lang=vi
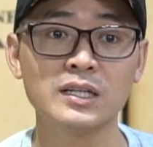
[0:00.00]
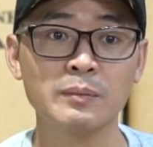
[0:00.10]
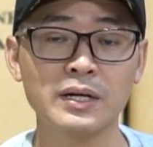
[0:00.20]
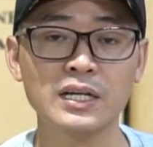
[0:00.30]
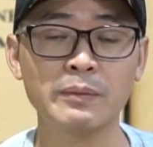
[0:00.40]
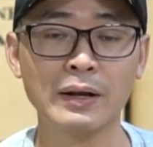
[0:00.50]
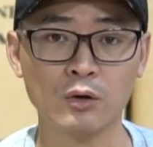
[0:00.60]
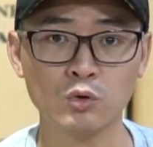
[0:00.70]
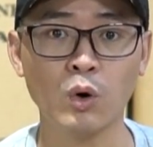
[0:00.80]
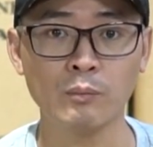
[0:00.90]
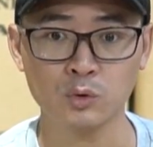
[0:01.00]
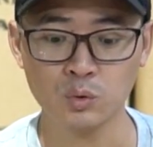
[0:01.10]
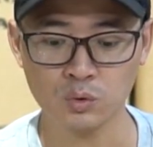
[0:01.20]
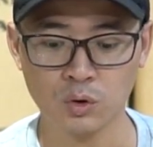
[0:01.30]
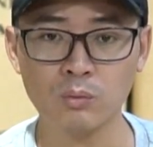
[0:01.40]
Nhưng mà khi các bạn có tuổi một
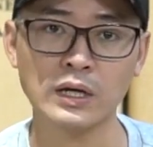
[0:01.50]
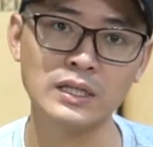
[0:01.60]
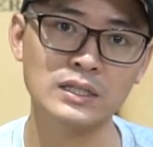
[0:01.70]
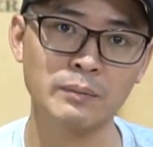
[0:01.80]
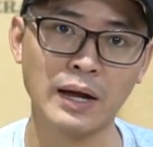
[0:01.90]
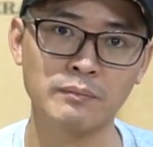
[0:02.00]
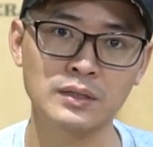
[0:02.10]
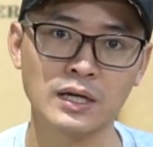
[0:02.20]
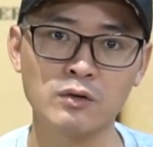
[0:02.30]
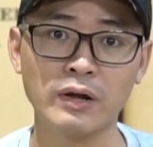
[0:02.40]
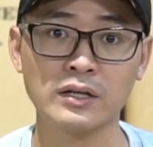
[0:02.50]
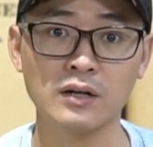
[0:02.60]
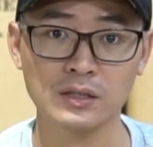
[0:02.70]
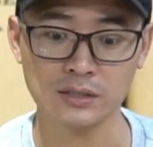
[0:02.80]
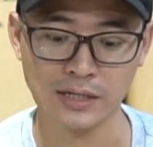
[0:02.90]
chút rồi, lúc đấy thì các bạn mới thấy nó ảnh
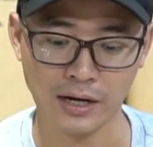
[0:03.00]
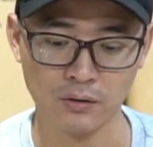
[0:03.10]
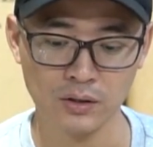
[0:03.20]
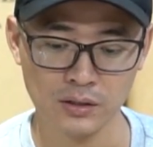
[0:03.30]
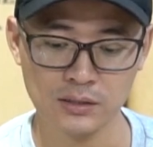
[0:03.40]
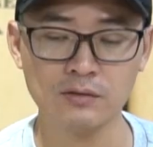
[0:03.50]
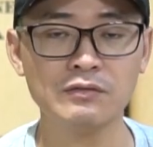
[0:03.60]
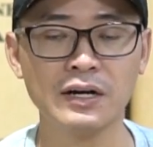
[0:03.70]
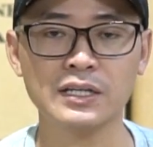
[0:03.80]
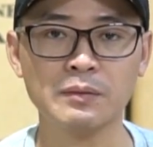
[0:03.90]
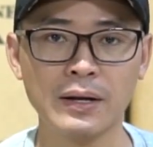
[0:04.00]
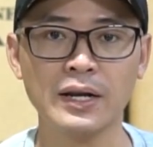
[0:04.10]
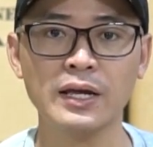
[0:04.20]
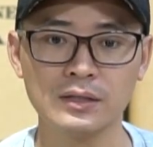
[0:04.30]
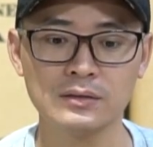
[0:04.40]
hưởng như thế nào. Chính vì vậy thì các bạn
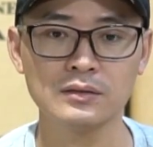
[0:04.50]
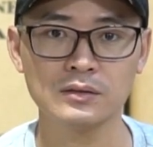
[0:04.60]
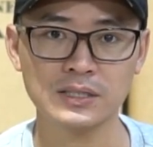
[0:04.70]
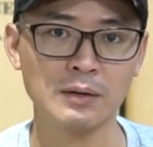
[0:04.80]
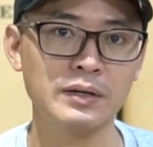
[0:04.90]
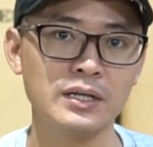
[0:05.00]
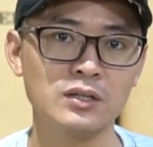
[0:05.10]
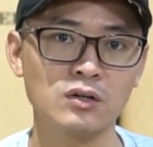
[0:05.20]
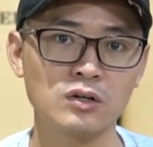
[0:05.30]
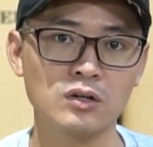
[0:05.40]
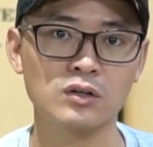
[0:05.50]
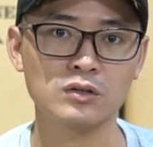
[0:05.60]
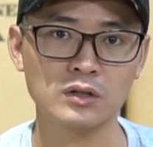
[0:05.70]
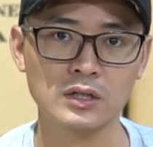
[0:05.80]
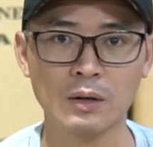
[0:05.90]
nên trang bị cho
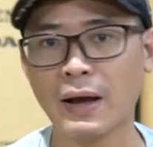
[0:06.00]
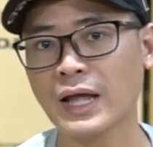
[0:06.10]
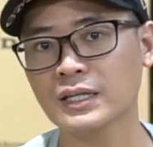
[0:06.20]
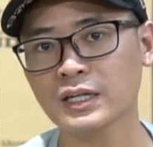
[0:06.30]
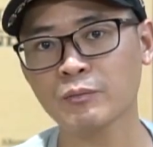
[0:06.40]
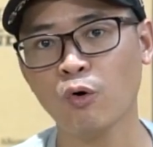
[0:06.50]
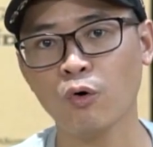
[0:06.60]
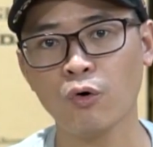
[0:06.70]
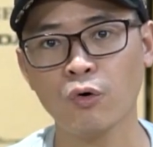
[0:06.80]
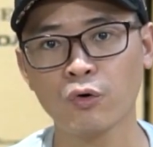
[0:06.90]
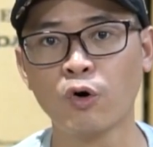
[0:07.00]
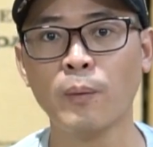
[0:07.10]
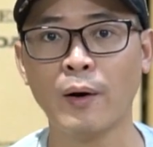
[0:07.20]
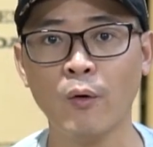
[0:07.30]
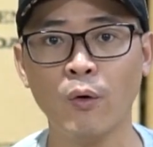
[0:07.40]
uh, các bạn những cái bộ đồ
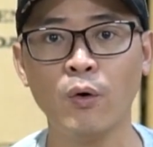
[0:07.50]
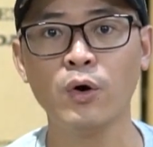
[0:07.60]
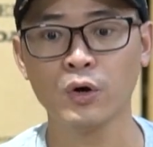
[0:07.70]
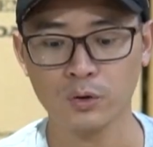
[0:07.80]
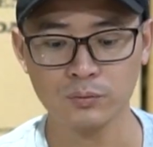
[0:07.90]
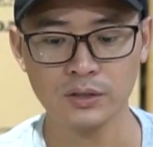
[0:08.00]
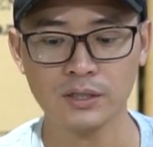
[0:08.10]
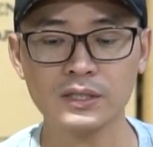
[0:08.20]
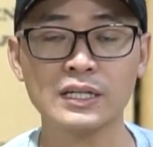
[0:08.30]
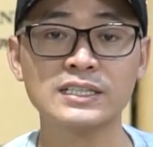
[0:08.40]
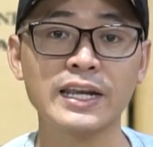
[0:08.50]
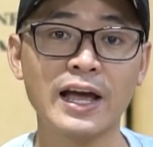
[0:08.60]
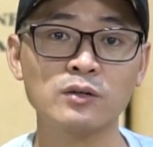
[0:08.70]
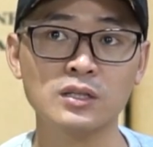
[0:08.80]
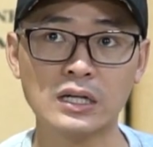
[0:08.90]
bảo hộ cũng như là những cái dây
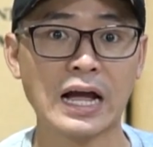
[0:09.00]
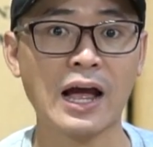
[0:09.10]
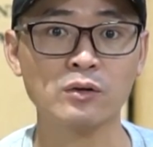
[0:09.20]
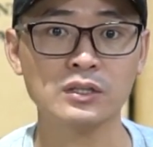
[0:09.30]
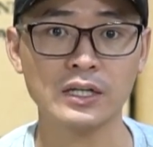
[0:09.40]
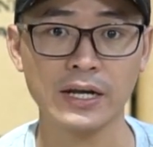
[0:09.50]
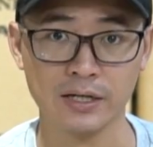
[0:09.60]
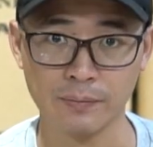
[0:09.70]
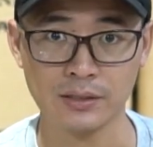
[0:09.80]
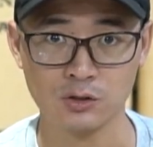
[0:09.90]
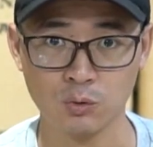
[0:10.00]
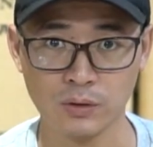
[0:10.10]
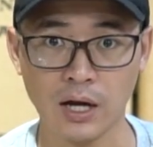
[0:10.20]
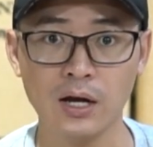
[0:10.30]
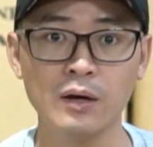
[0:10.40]
đeo chất lượng cao như thế này để các bạn sử dụng nhá.